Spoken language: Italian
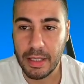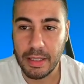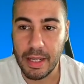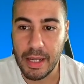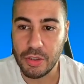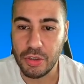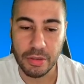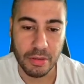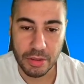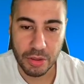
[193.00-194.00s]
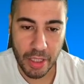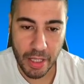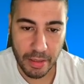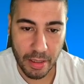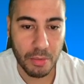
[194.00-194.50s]
ed Edge,
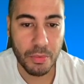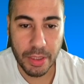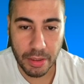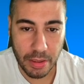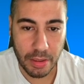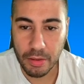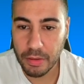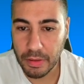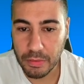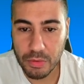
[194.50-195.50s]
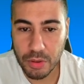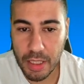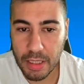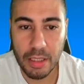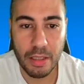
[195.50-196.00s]
eccetera. Quindi cosa
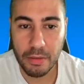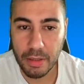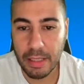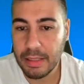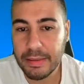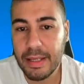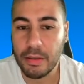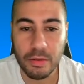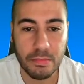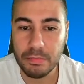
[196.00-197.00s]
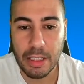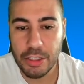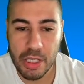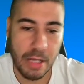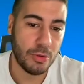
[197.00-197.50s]
succede all'interno all'interno,
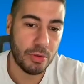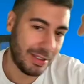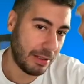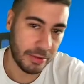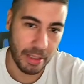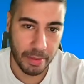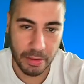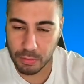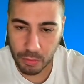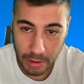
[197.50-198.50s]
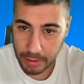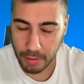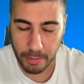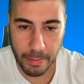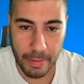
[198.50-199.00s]
immaginiamo, noi siamo sempre su
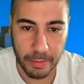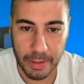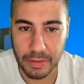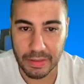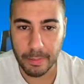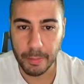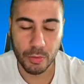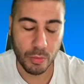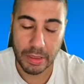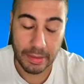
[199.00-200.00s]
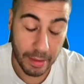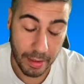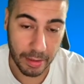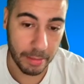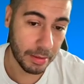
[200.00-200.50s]
Twitter, ormai abbiamo preso esempio Twitter,
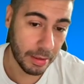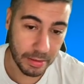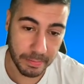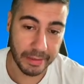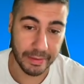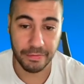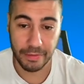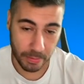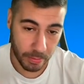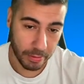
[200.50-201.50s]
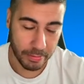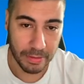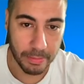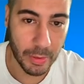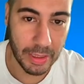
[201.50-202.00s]
anche perché rispetto a Facebook mi
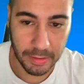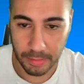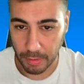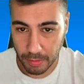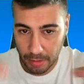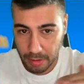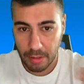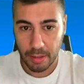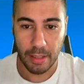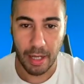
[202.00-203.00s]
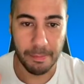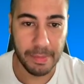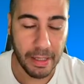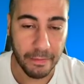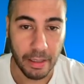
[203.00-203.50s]
sembra un attimo up
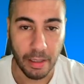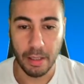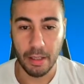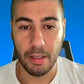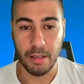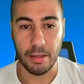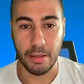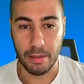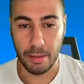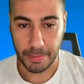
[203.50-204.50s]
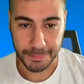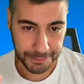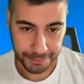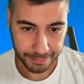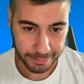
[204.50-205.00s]
level. Uh,